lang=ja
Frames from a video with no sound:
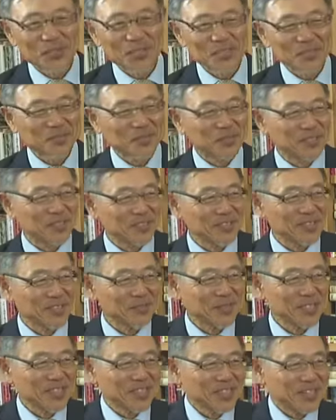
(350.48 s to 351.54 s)
私もですね
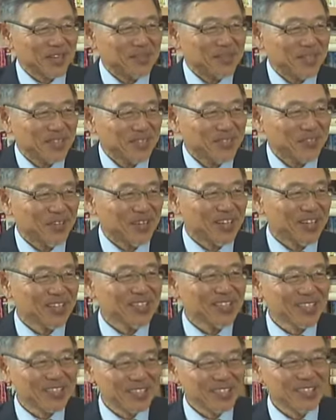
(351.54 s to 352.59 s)
見ててあんまりよくわか
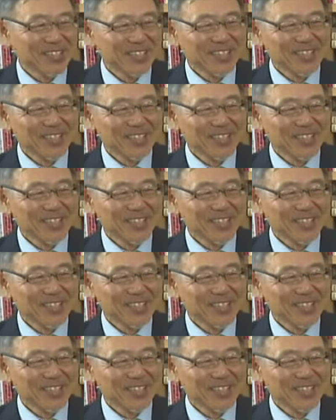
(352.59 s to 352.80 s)
らない